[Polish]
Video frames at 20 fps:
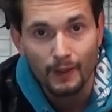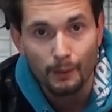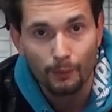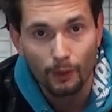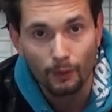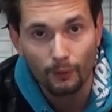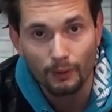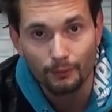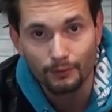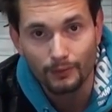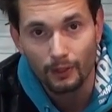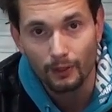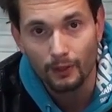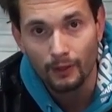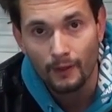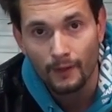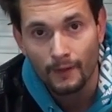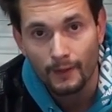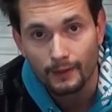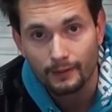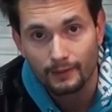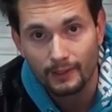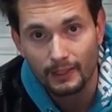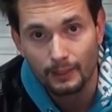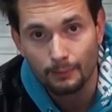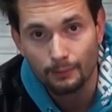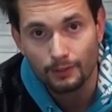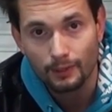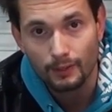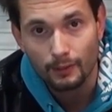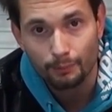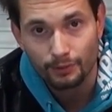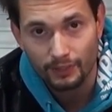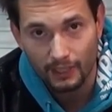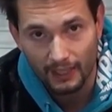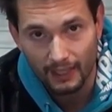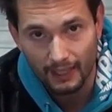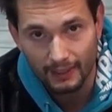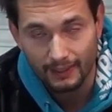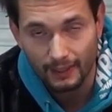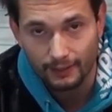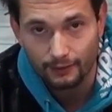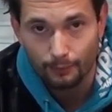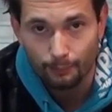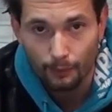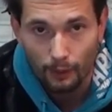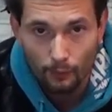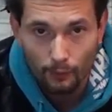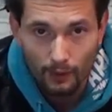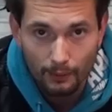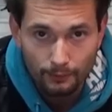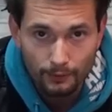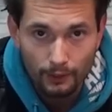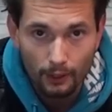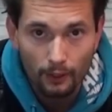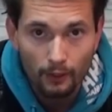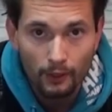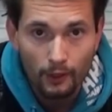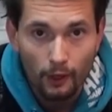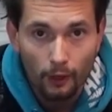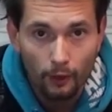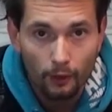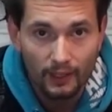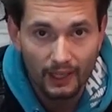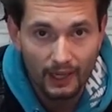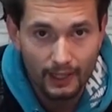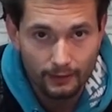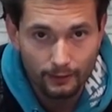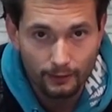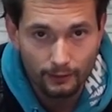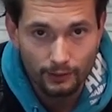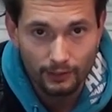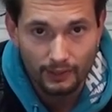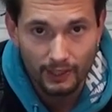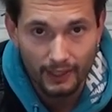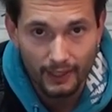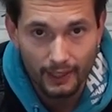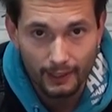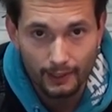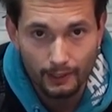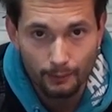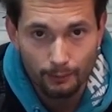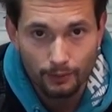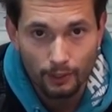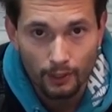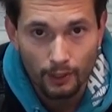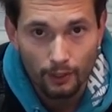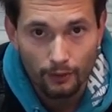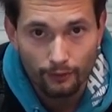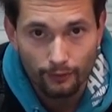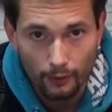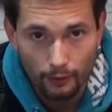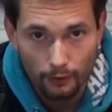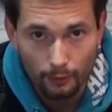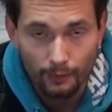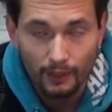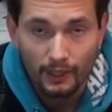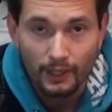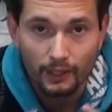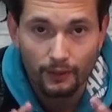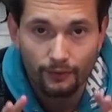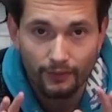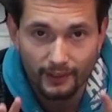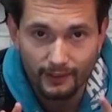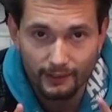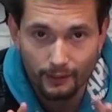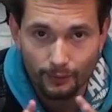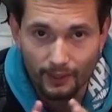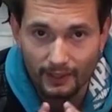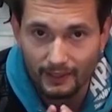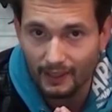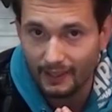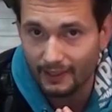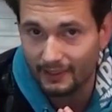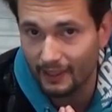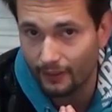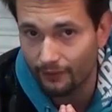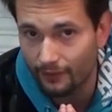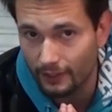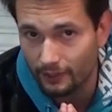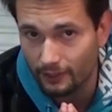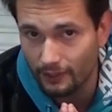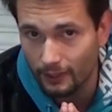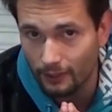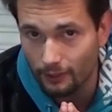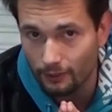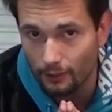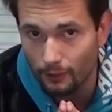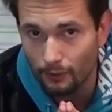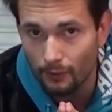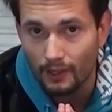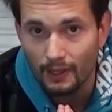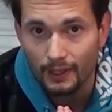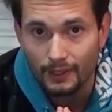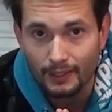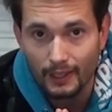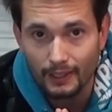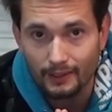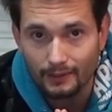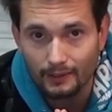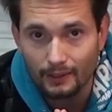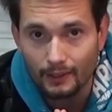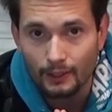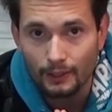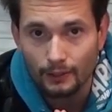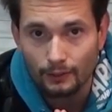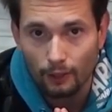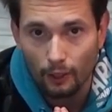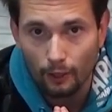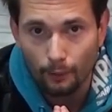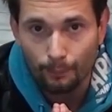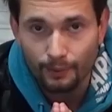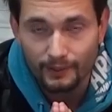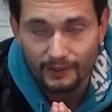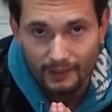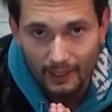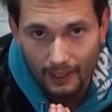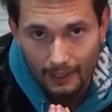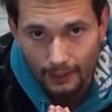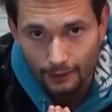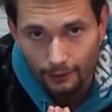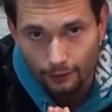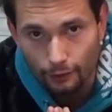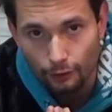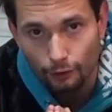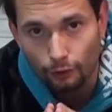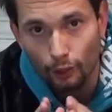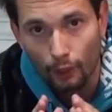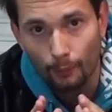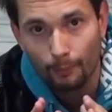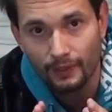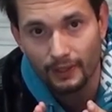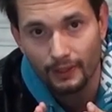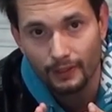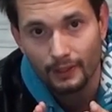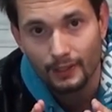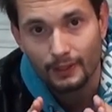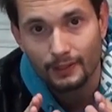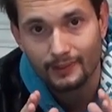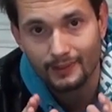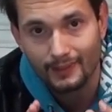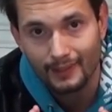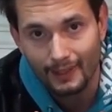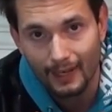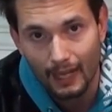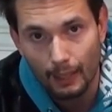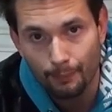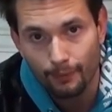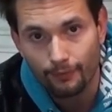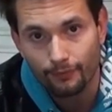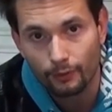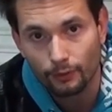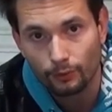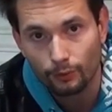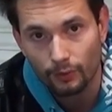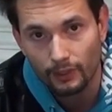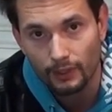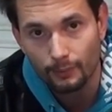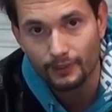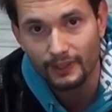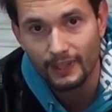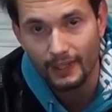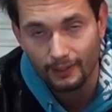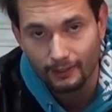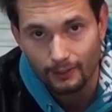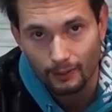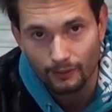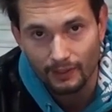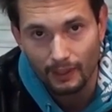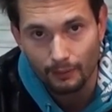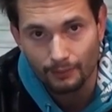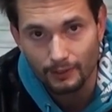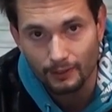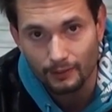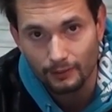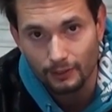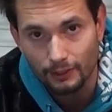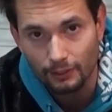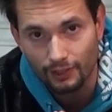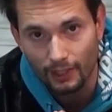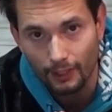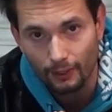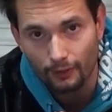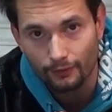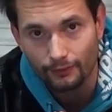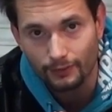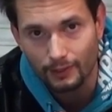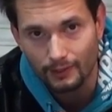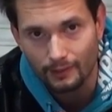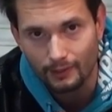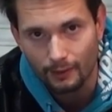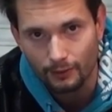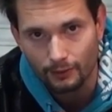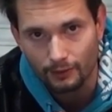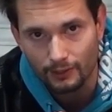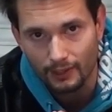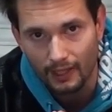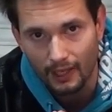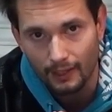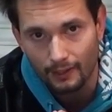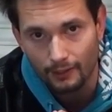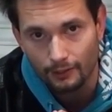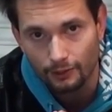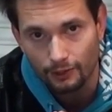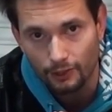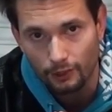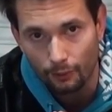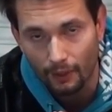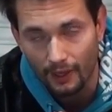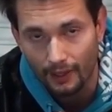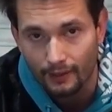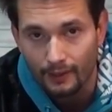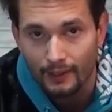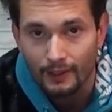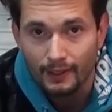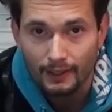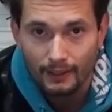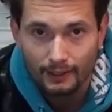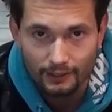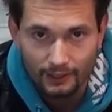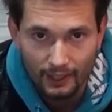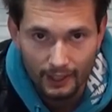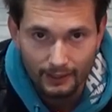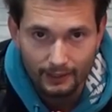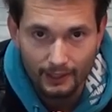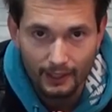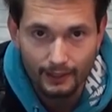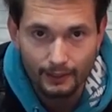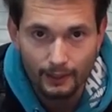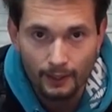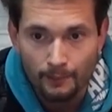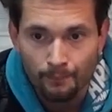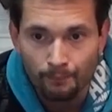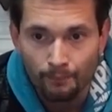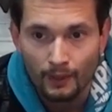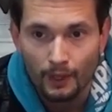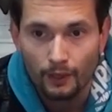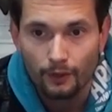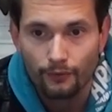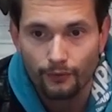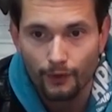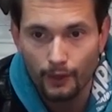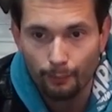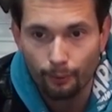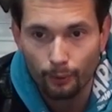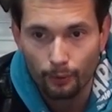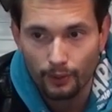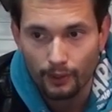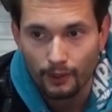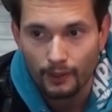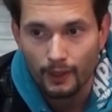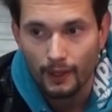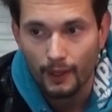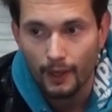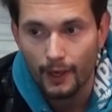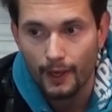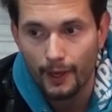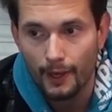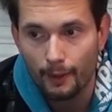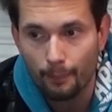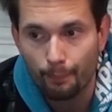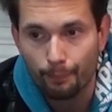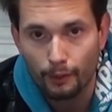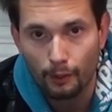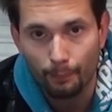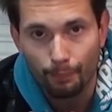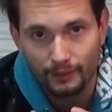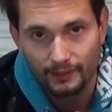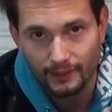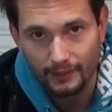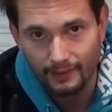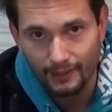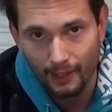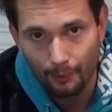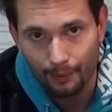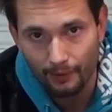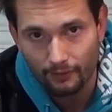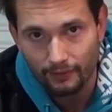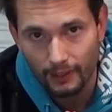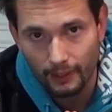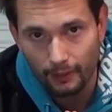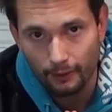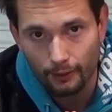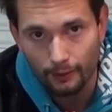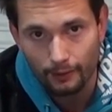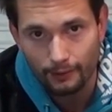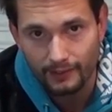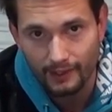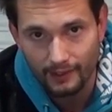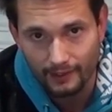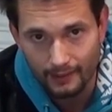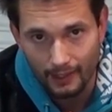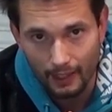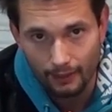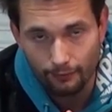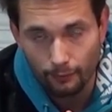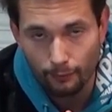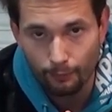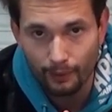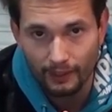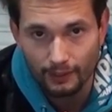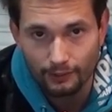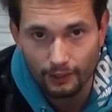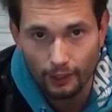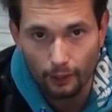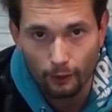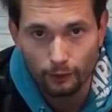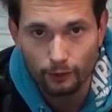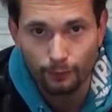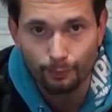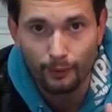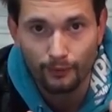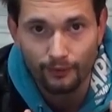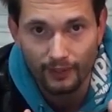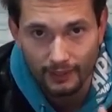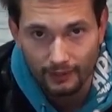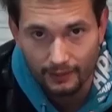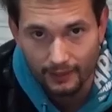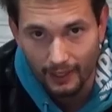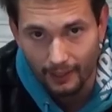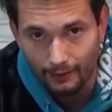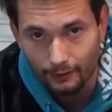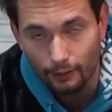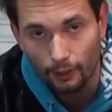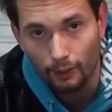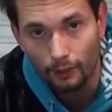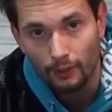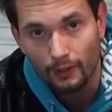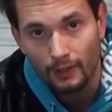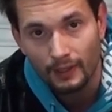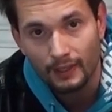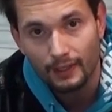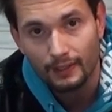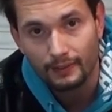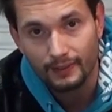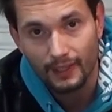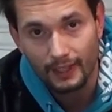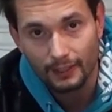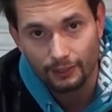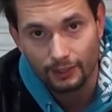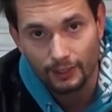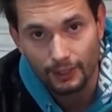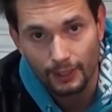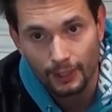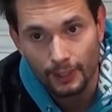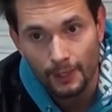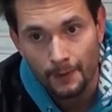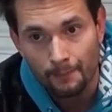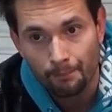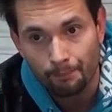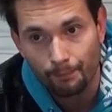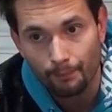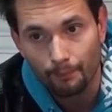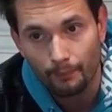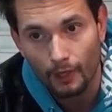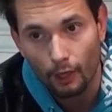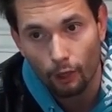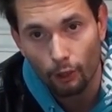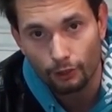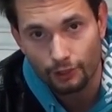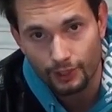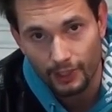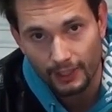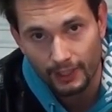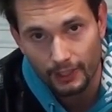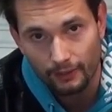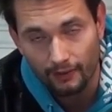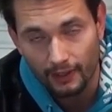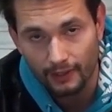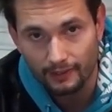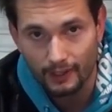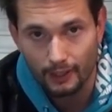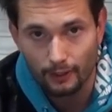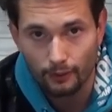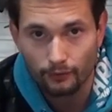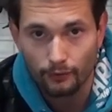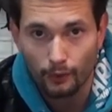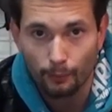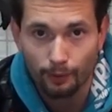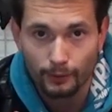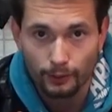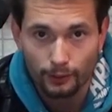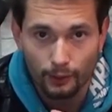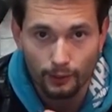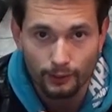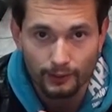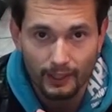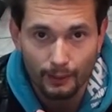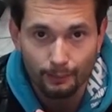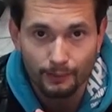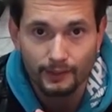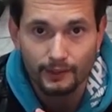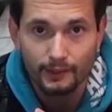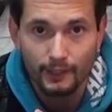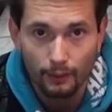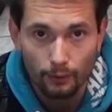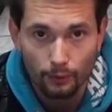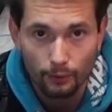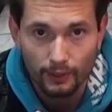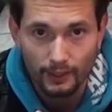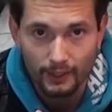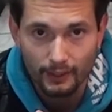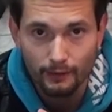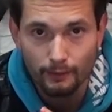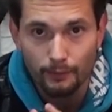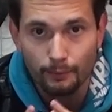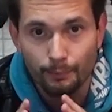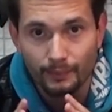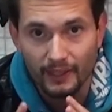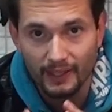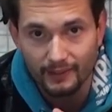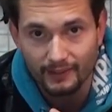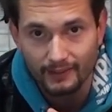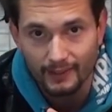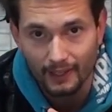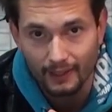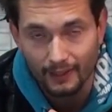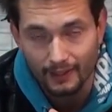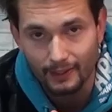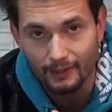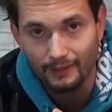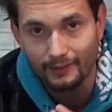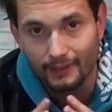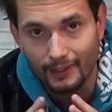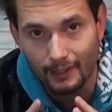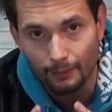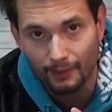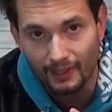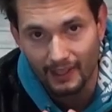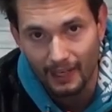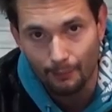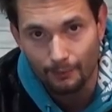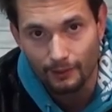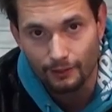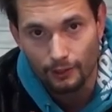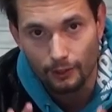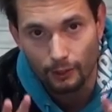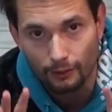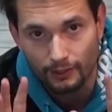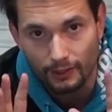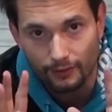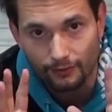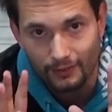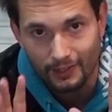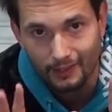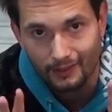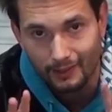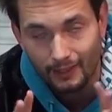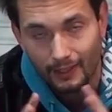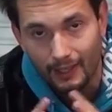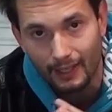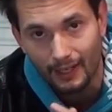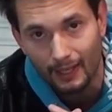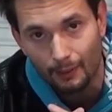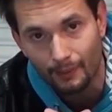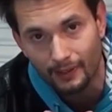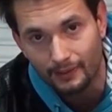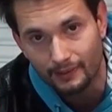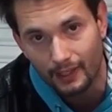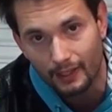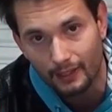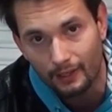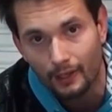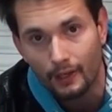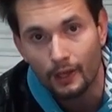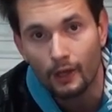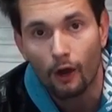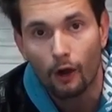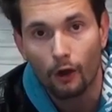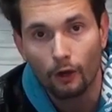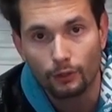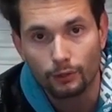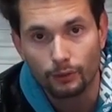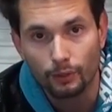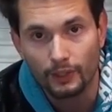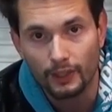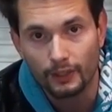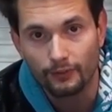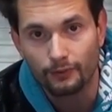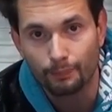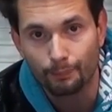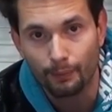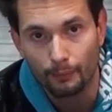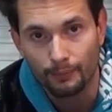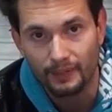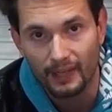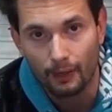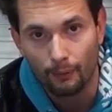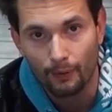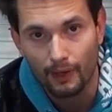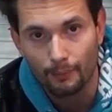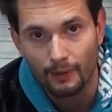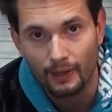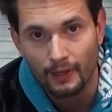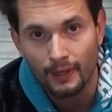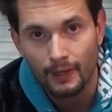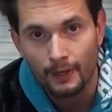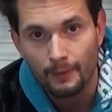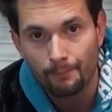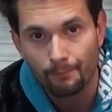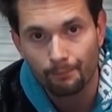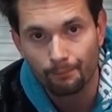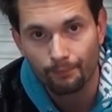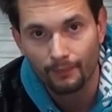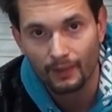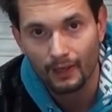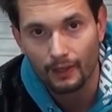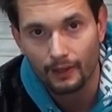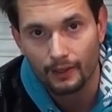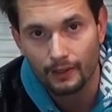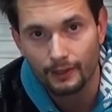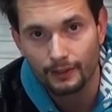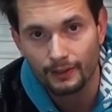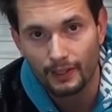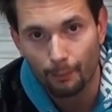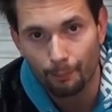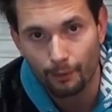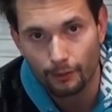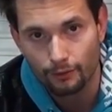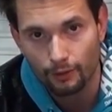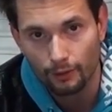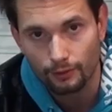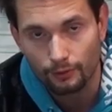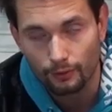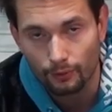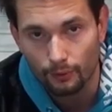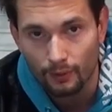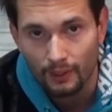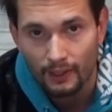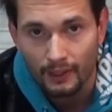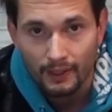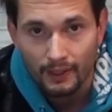Mogłem to z kimś przegadać, mogłem to ogarnąć na jakimś forum. Kwestią jednak najważniejszą jest to, by znaleźć dobry sklep, w którym nie chcą nam niczego wcisnąć na siłę, gdzie ten wybór, e, propozycja pewnego zestawu będzie odpowiednia do naszych mm, oczekiwań, zarówno pod kątem stylu gry, miejsca gry, z kim gramy, czyli o tych wszystkich elementach, o których wspomniałem mm, na początku.